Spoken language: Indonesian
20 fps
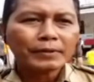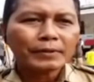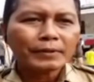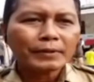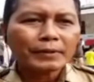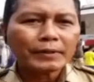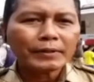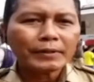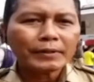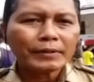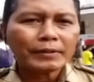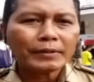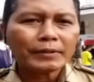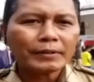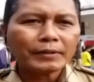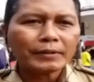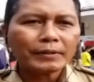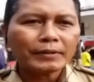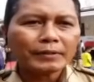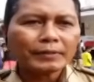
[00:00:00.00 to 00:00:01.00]

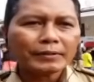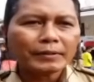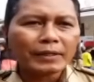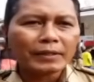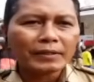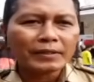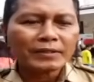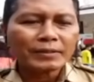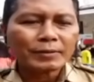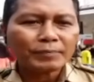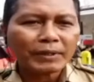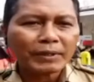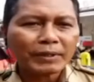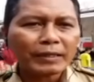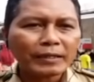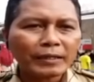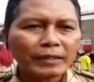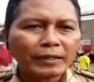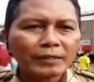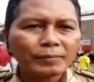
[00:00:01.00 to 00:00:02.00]
Uh, tadi sempat
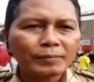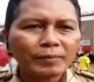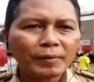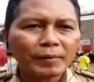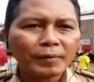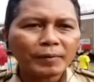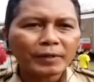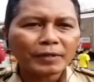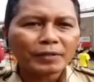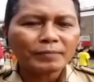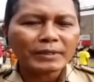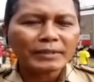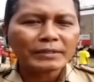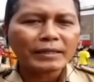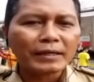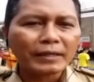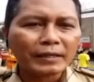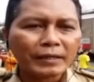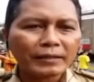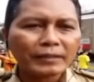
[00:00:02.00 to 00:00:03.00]
ada yang dibawa ke rumah
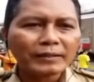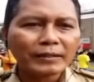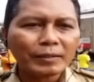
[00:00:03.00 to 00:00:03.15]
sakit,